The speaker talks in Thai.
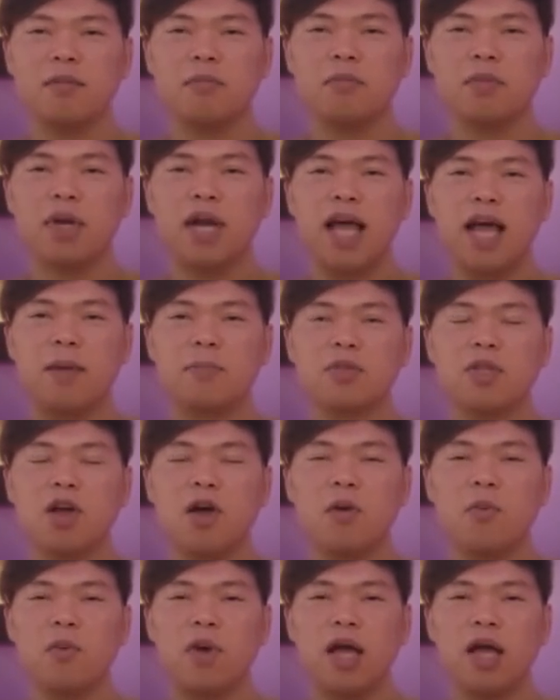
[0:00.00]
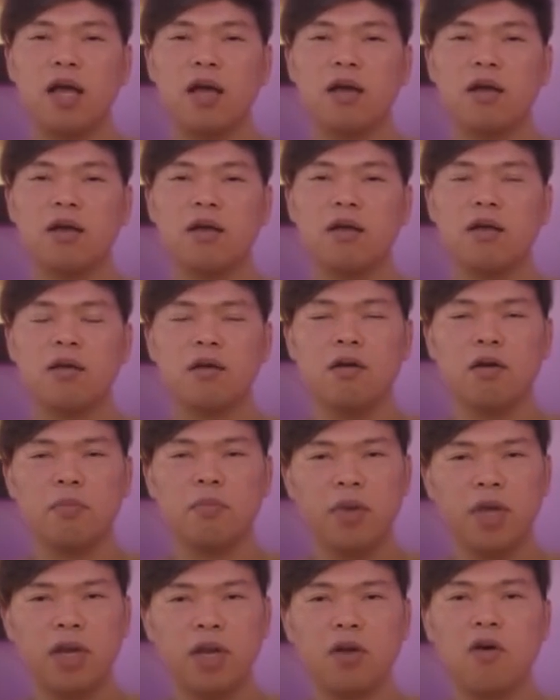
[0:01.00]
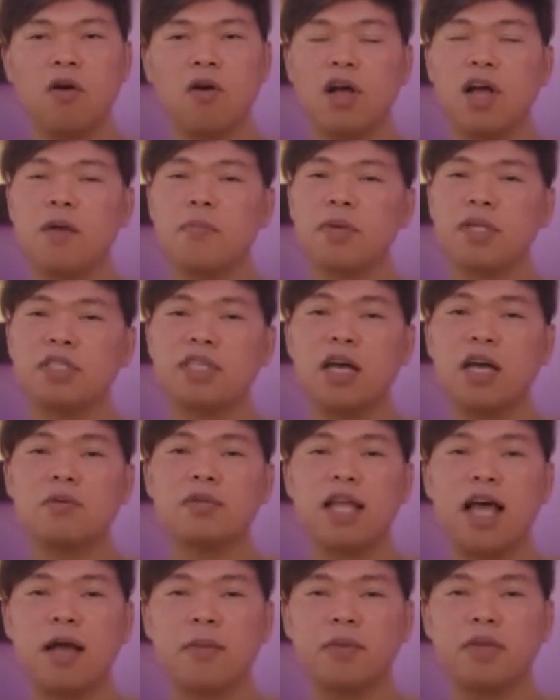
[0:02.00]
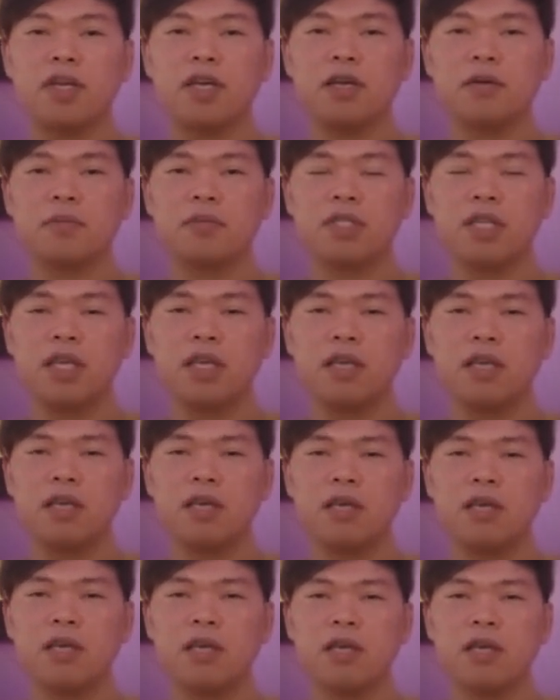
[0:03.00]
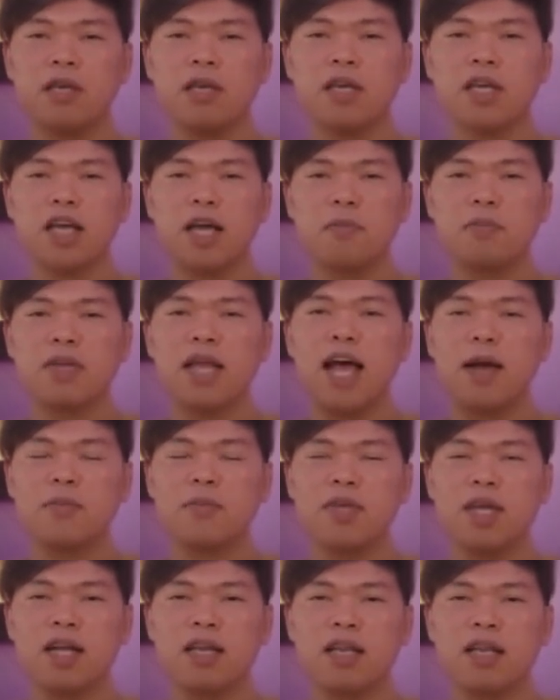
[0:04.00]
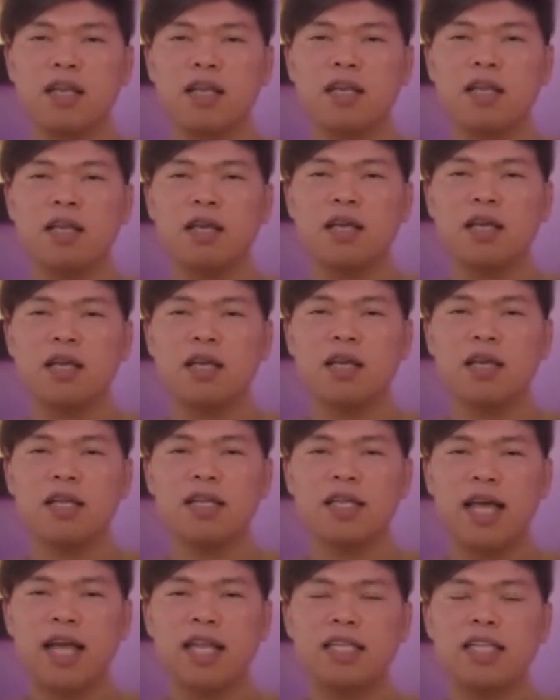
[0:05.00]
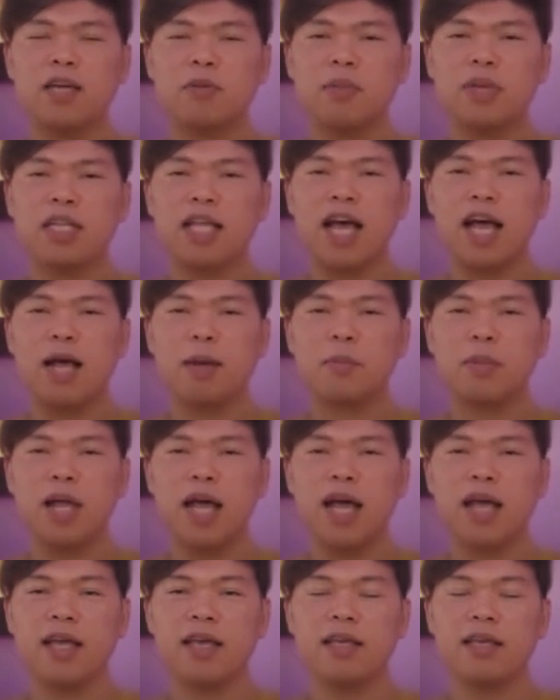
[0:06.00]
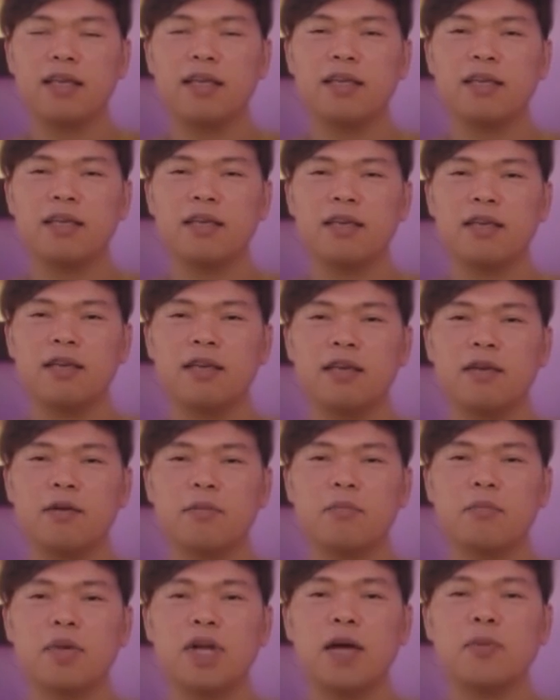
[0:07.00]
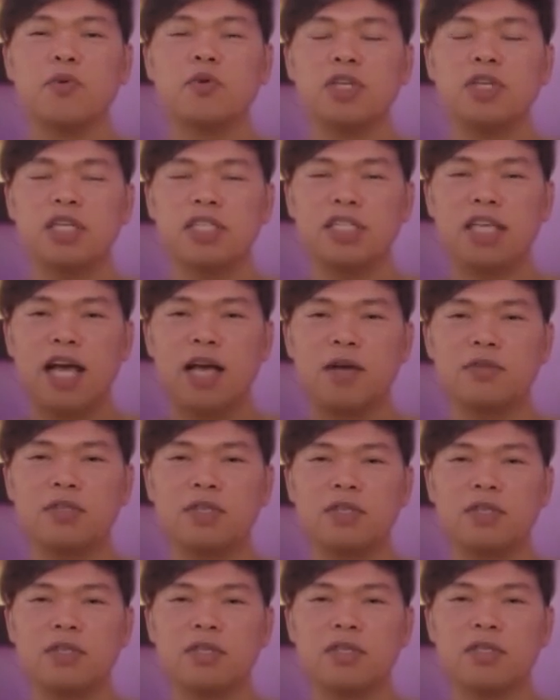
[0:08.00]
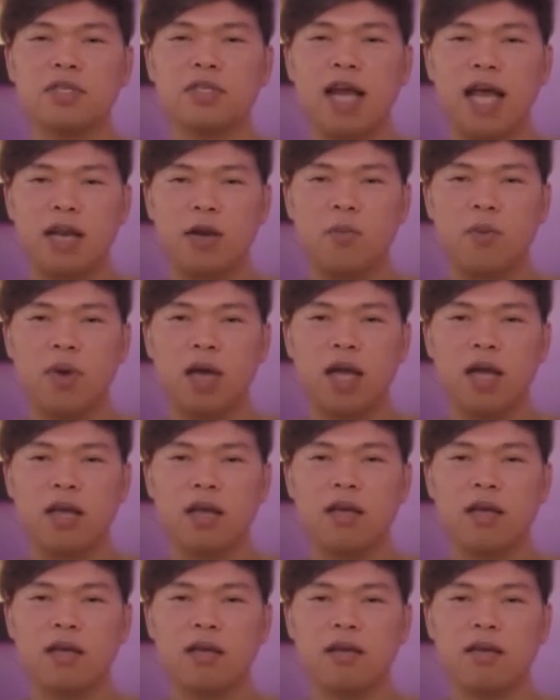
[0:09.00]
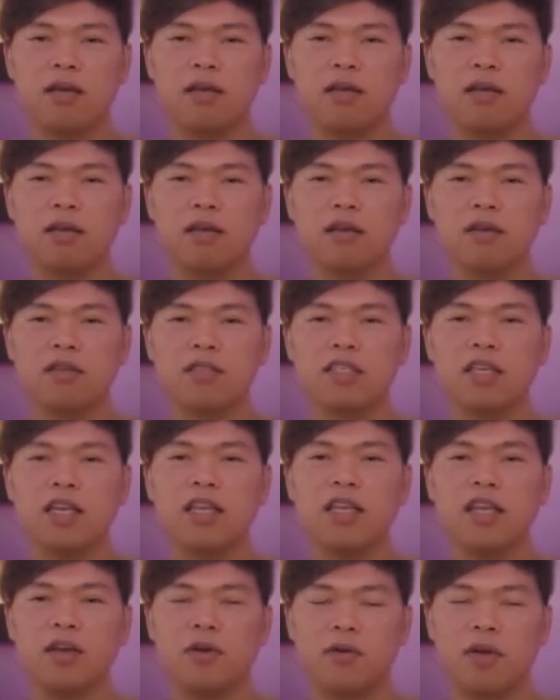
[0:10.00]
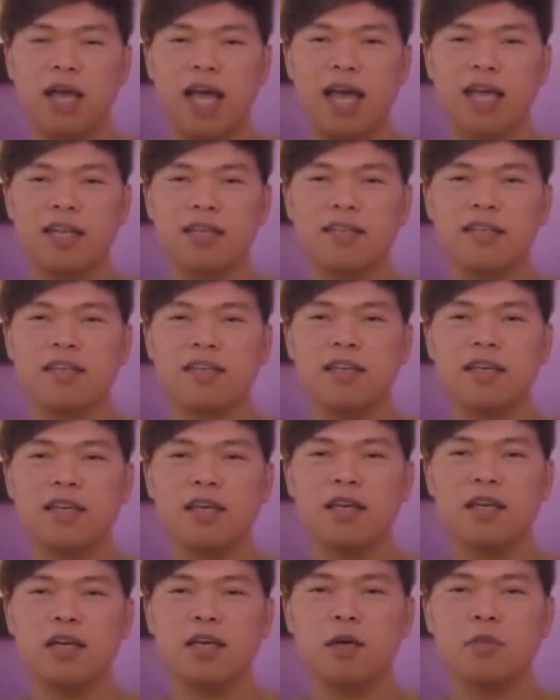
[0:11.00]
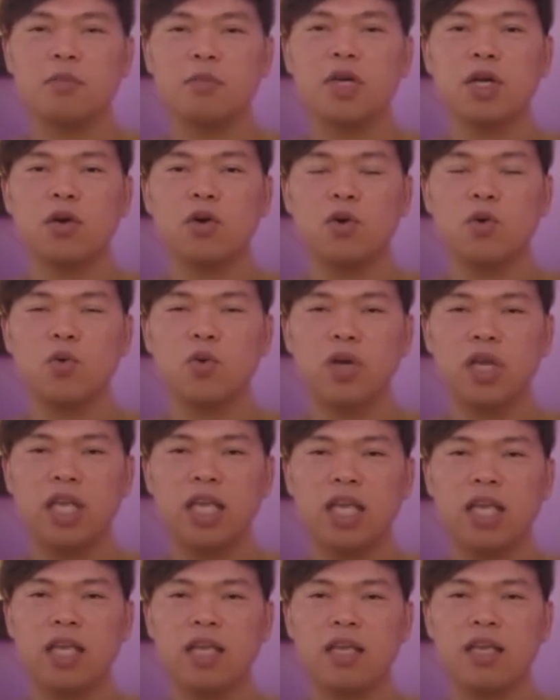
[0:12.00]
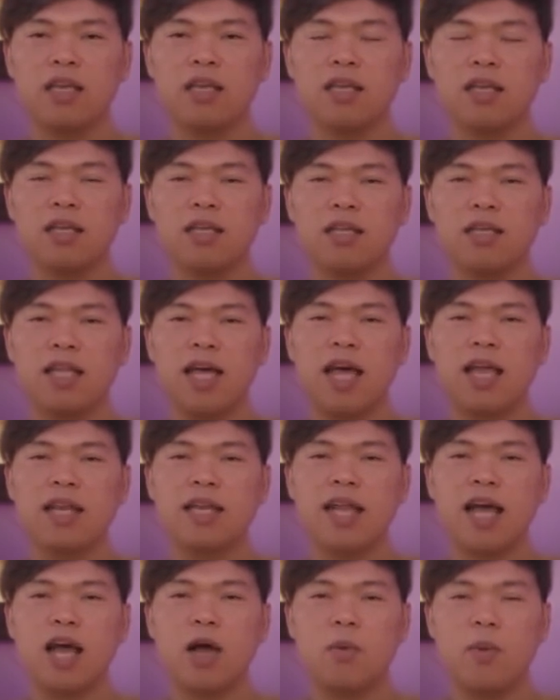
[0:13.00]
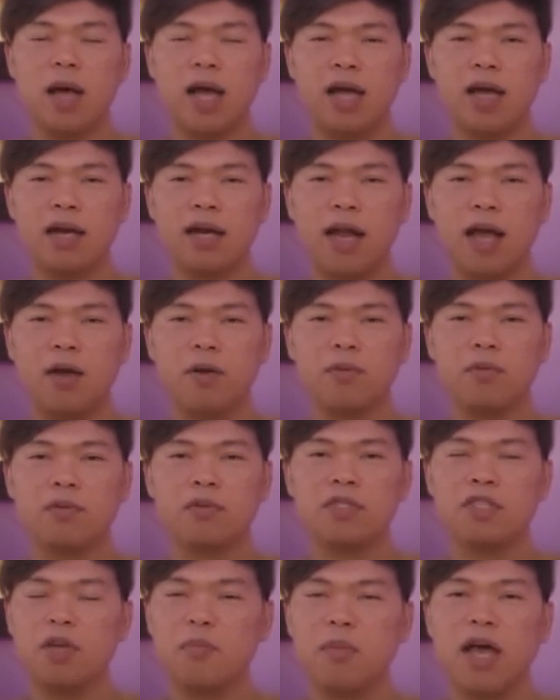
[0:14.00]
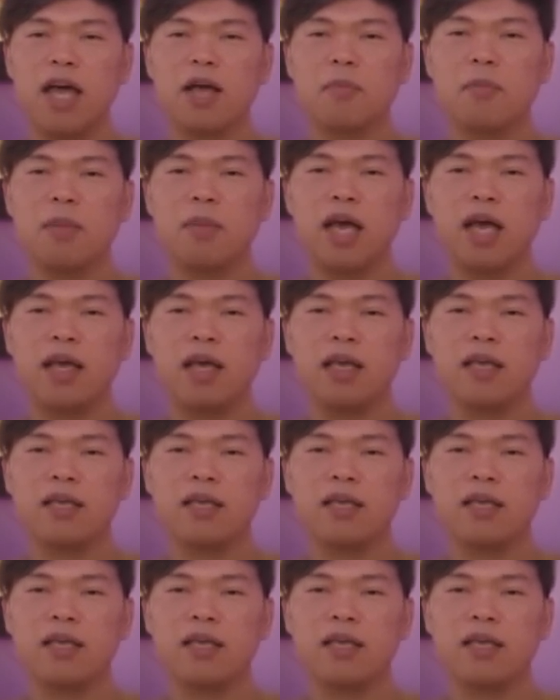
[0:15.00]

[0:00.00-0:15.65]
พราหมณ์ตอบว่าก็เป็นของข้าพเจ้าตามเดิมสิคำถามอย่างนี้ท่านยังมาถามได้พระพุทธเจ้าจึงตรัสว่าก็เช่นเดียวกันเมื่อครู่นี้ท่านด่าว่าเราเสียมากมาย